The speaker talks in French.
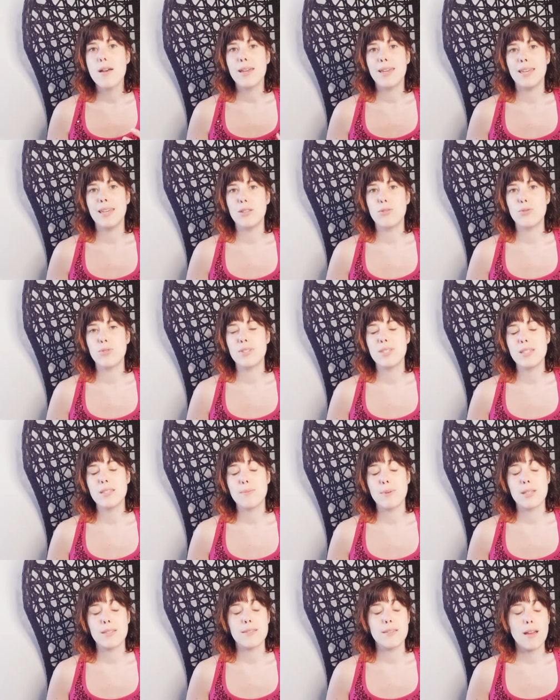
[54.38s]
et te dise
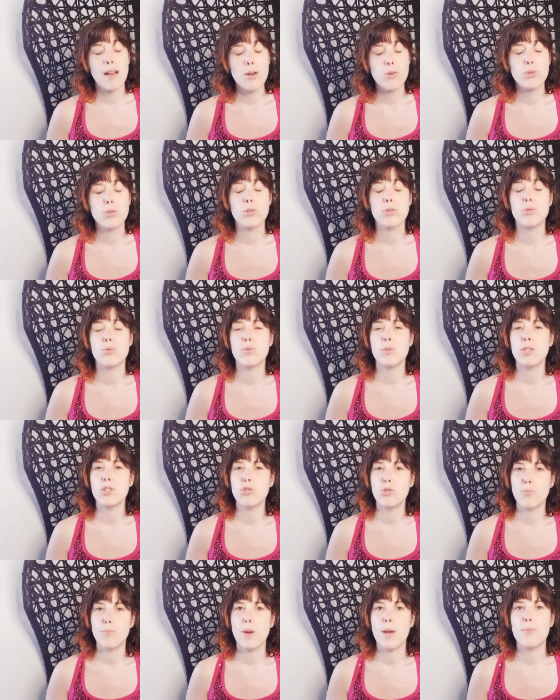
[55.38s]
bah tiens aujourd'hui je
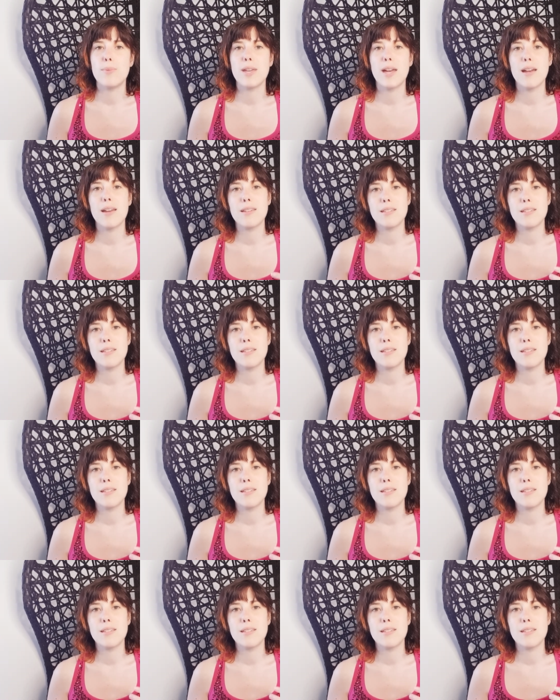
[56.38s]
suis pas bien,